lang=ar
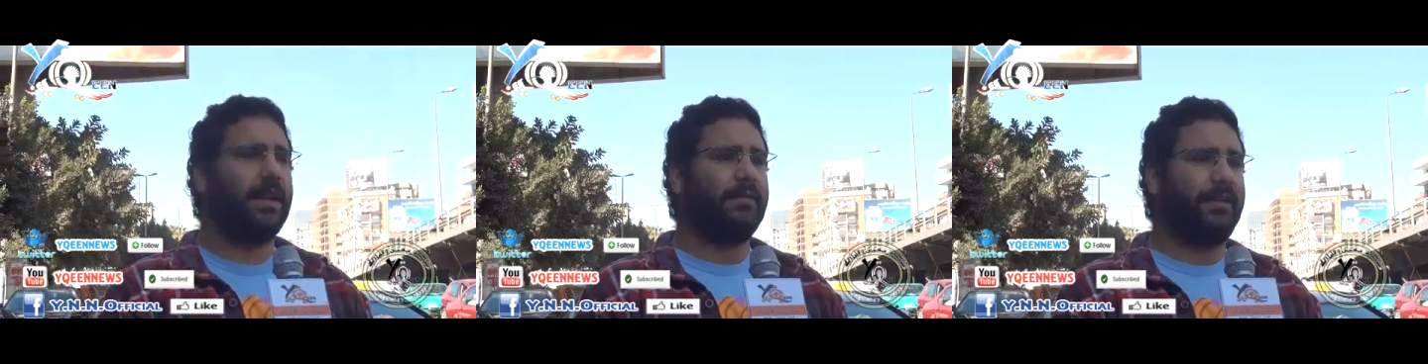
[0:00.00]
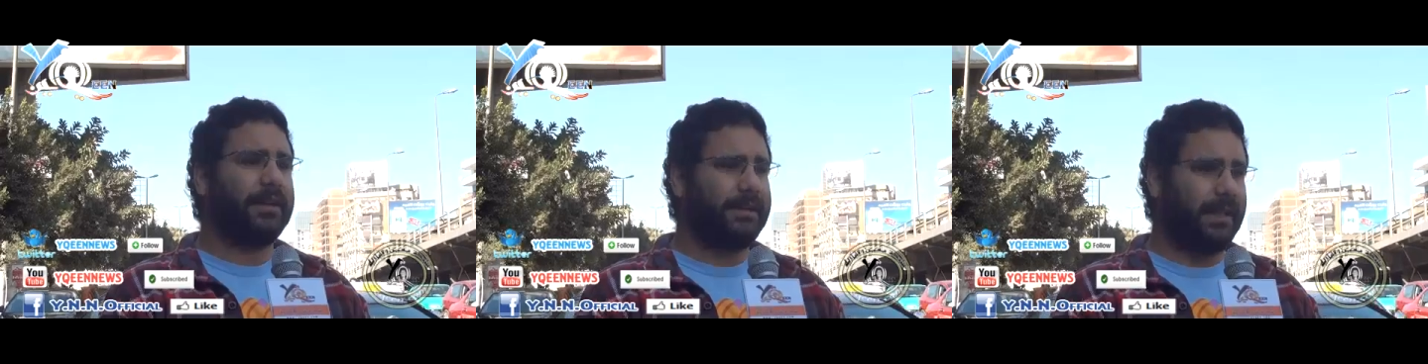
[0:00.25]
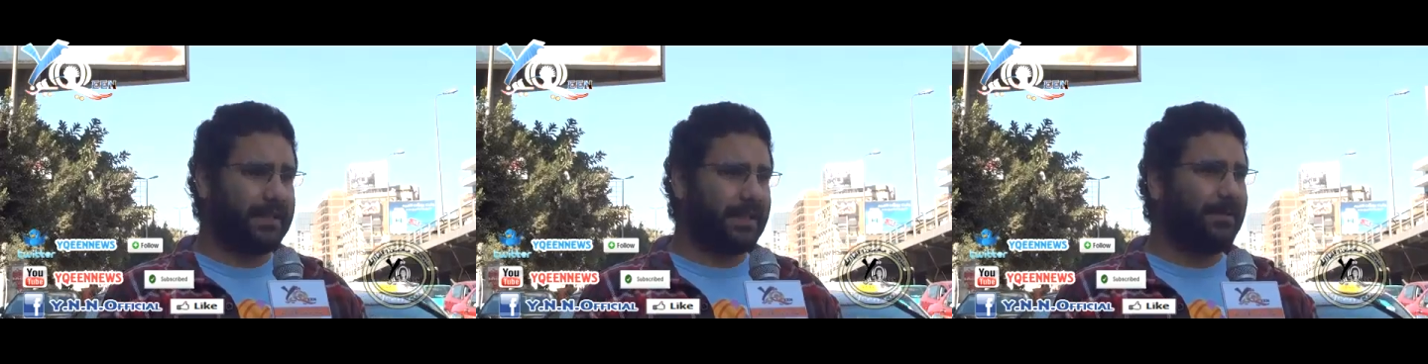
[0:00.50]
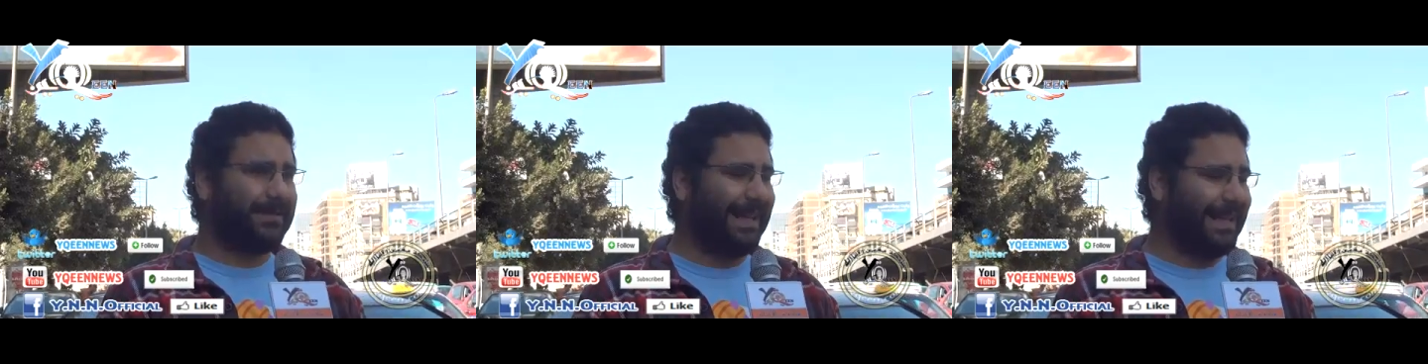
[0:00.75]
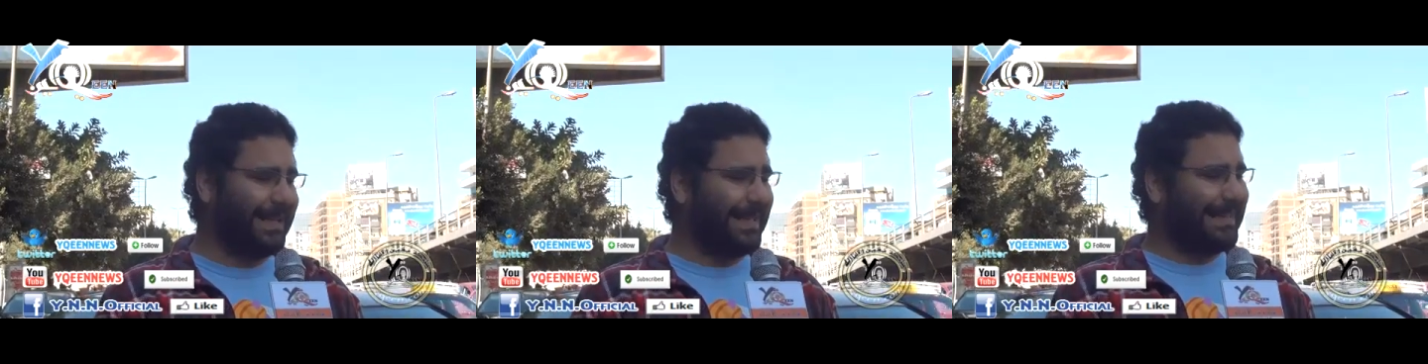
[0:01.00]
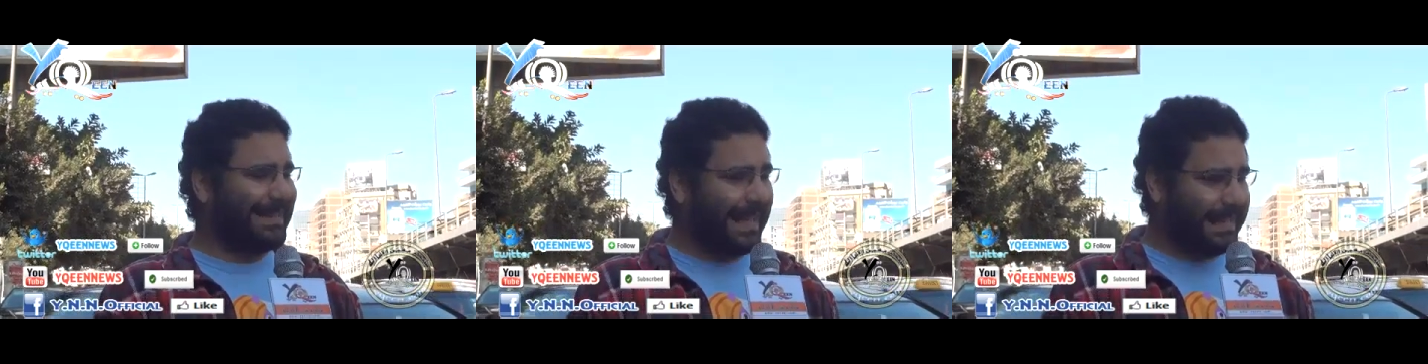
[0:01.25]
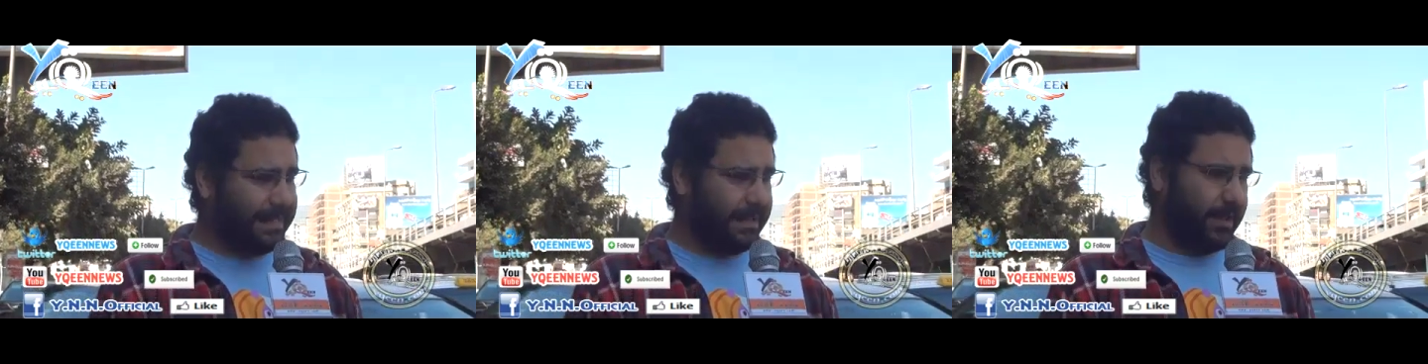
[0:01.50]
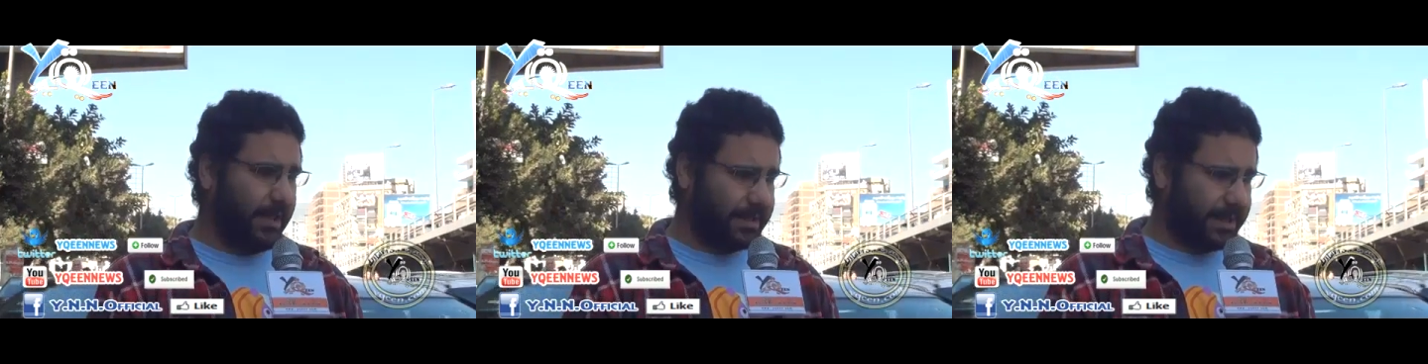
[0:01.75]
فض اعتصام التحرير الثاني
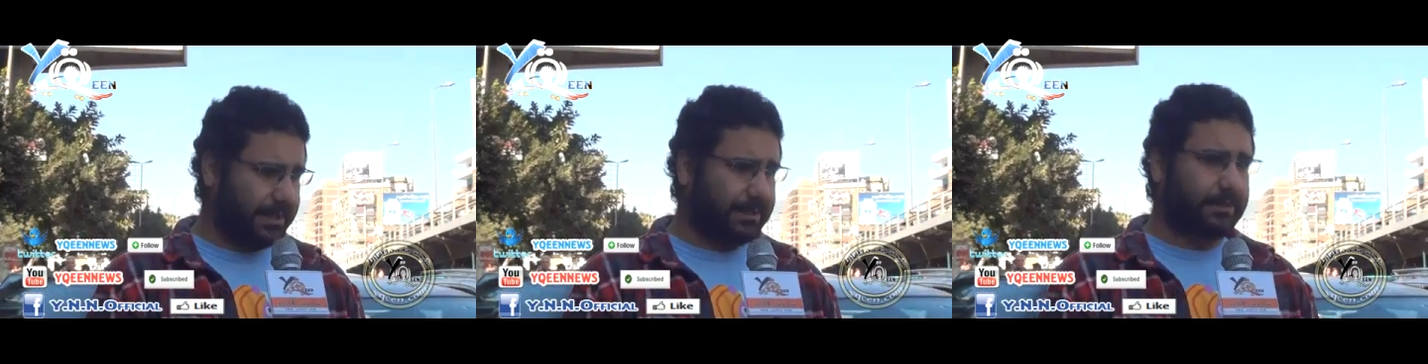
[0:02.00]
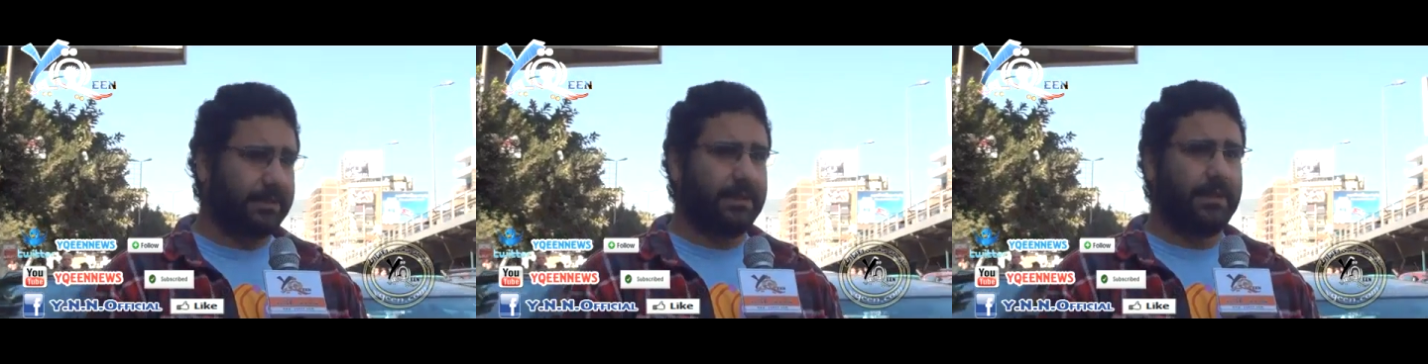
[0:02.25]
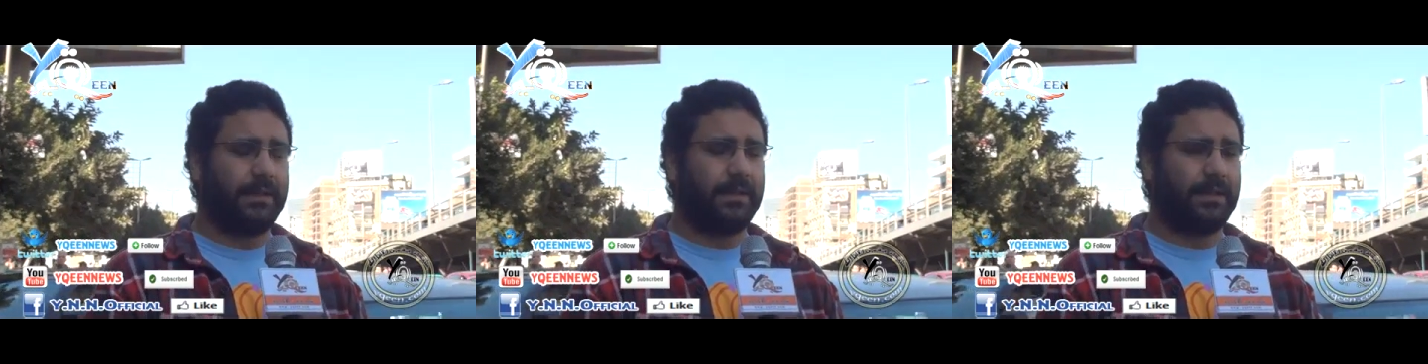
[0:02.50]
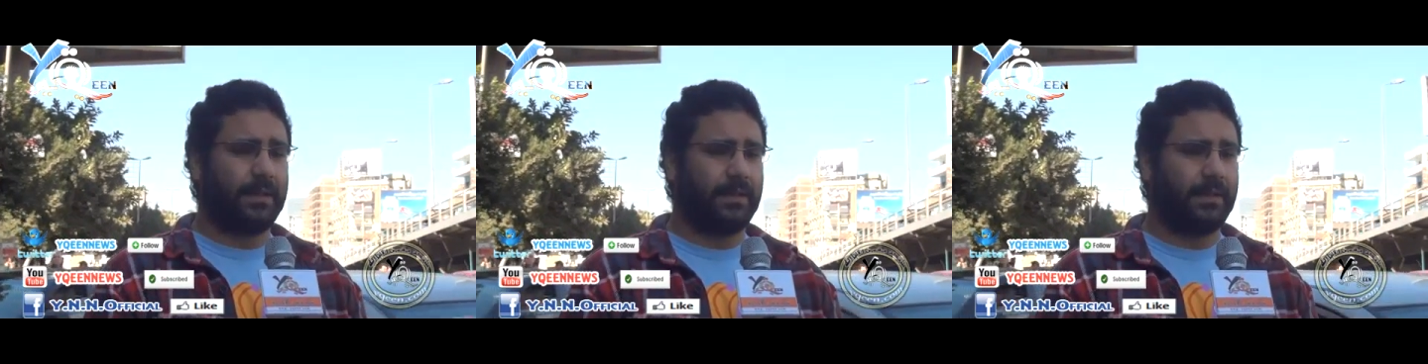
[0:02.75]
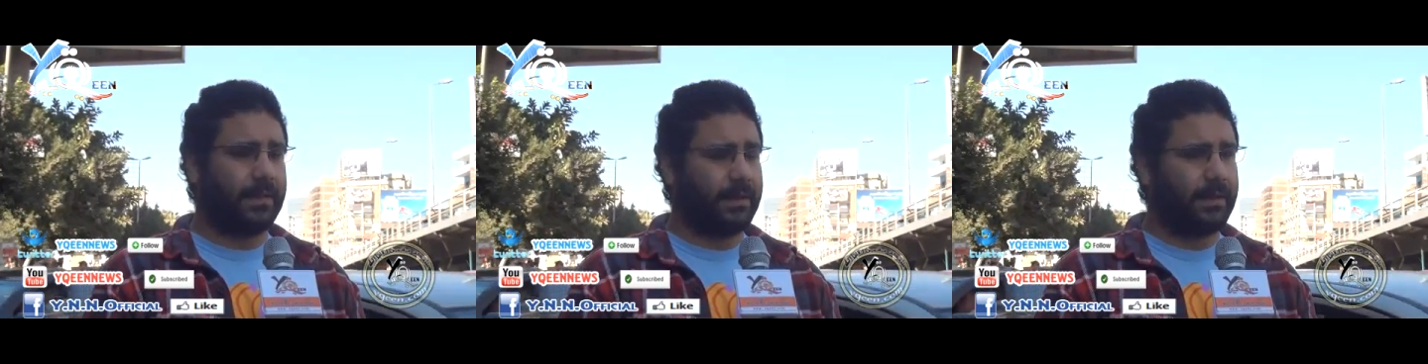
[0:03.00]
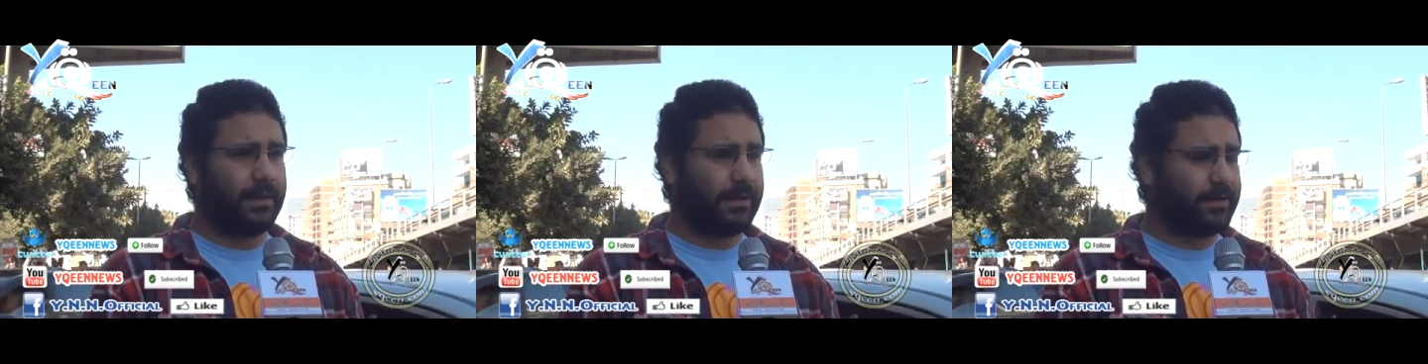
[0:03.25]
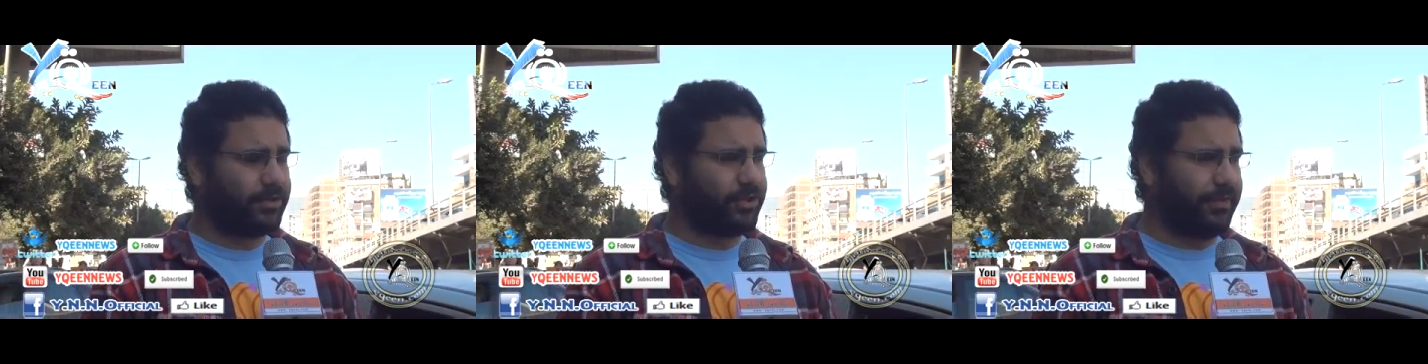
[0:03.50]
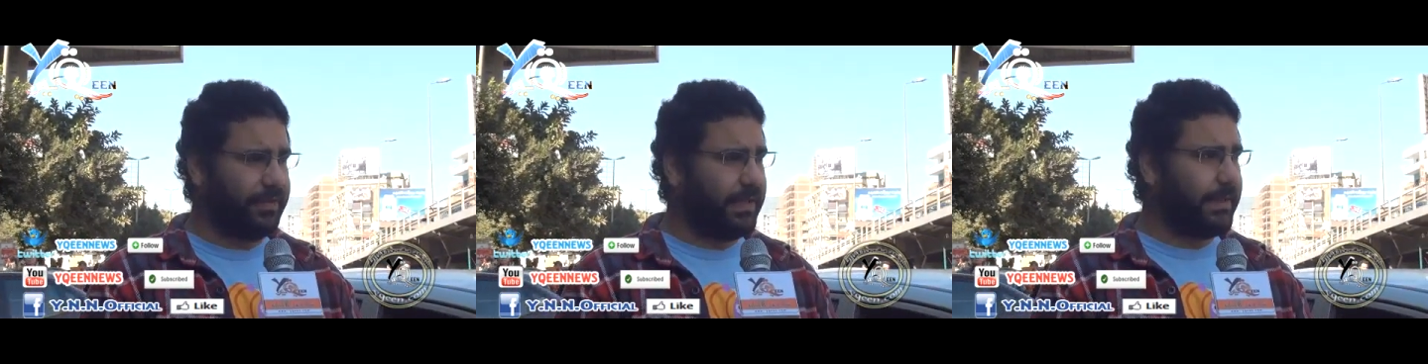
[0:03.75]
اللي اسقط آه
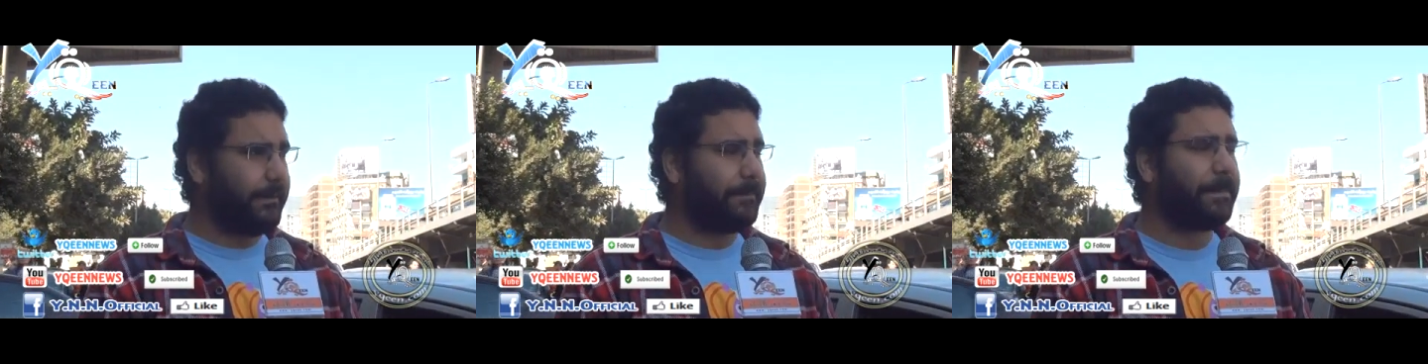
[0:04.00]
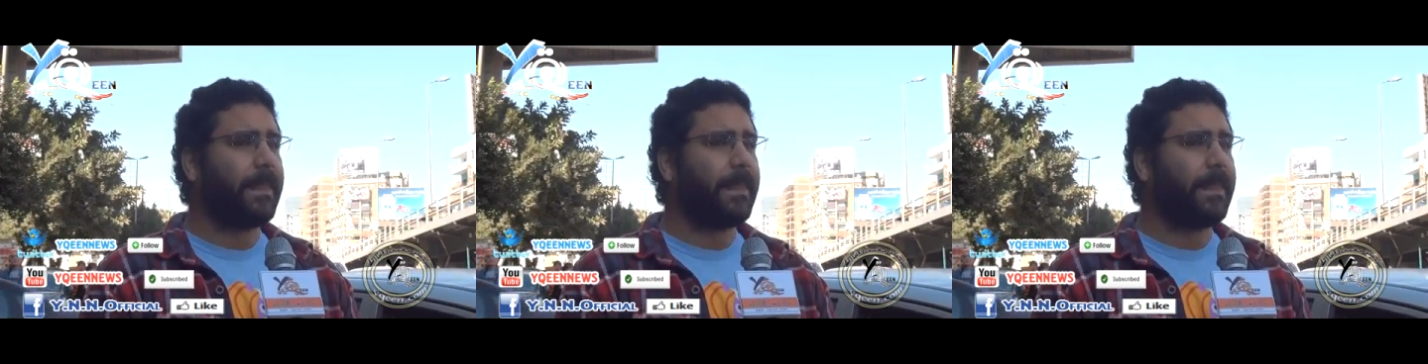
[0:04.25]
شفيق